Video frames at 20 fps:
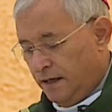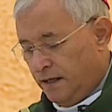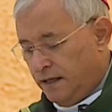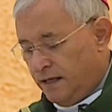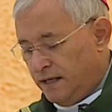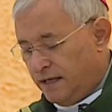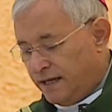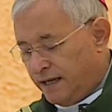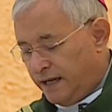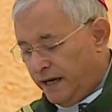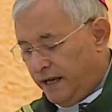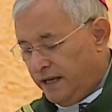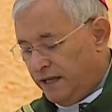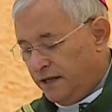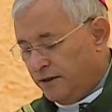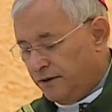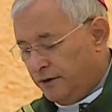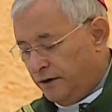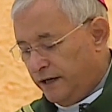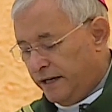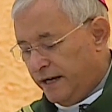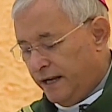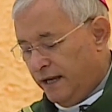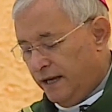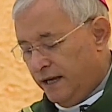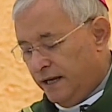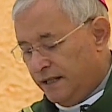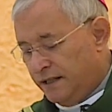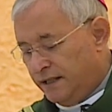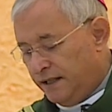E quem
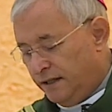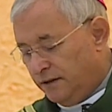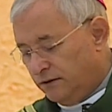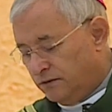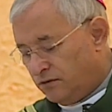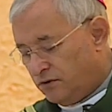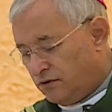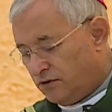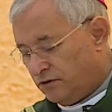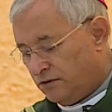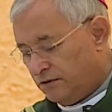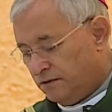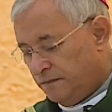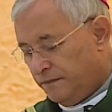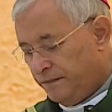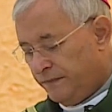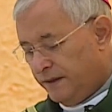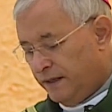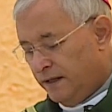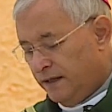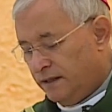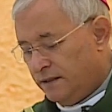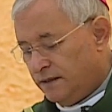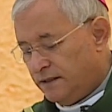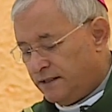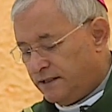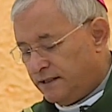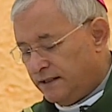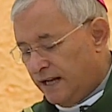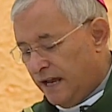adora a Deus
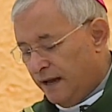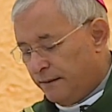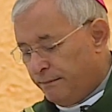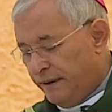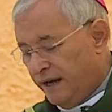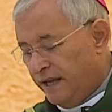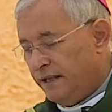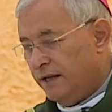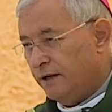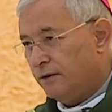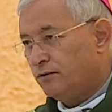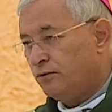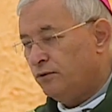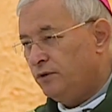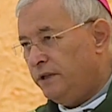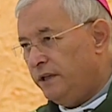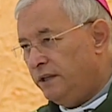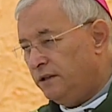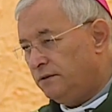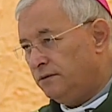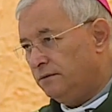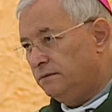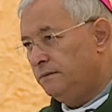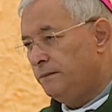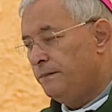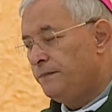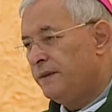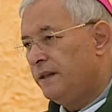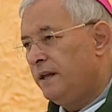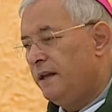será bem acolhido,
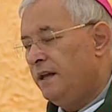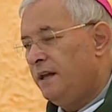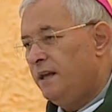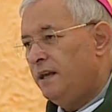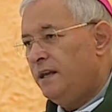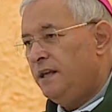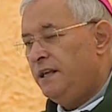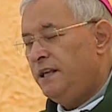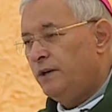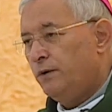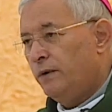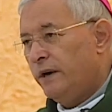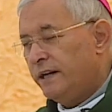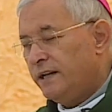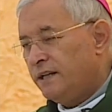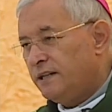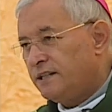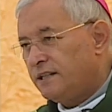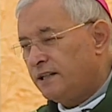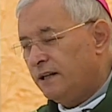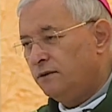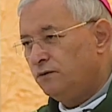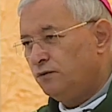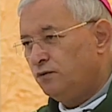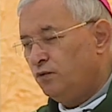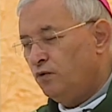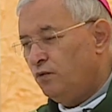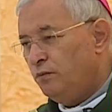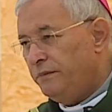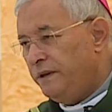e a oração
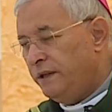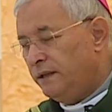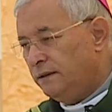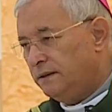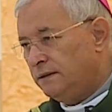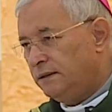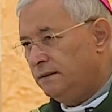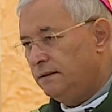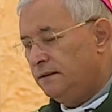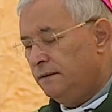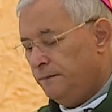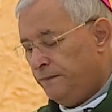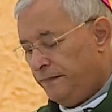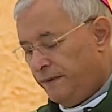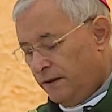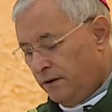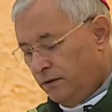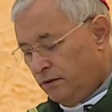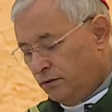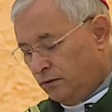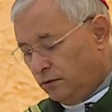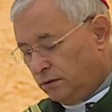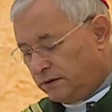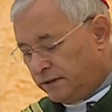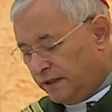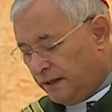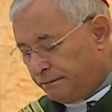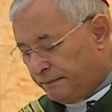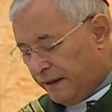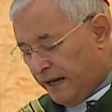do humilde
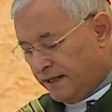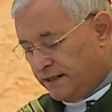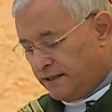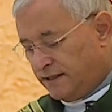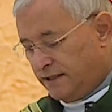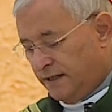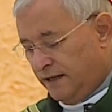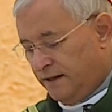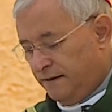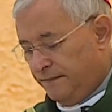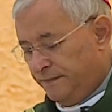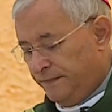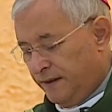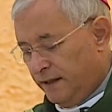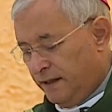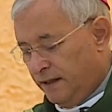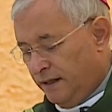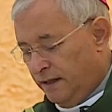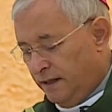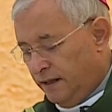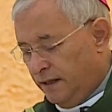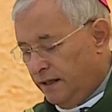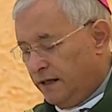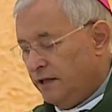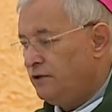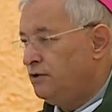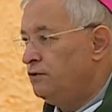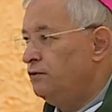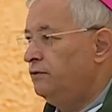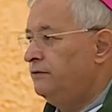ultrapassa
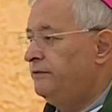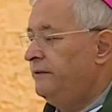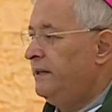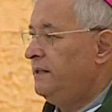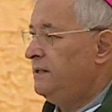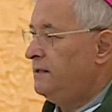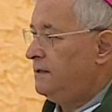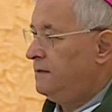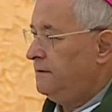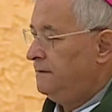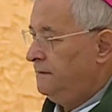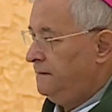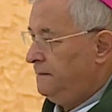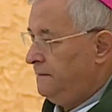as nuvens.